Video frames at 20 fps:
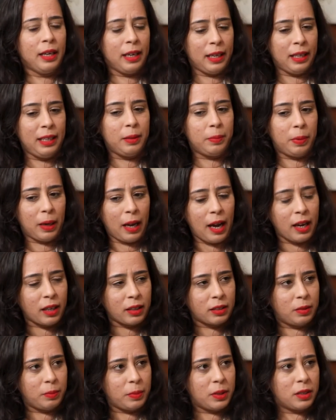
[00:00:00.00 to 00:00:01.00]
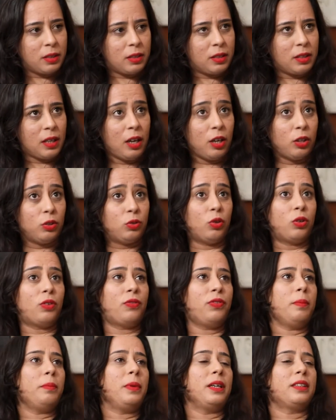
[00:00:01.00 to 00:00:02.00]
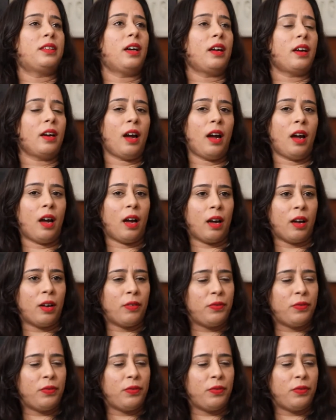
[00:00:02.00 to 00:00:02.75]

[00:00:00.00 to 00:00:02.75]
اللي بالحق تمس دونك فما طرح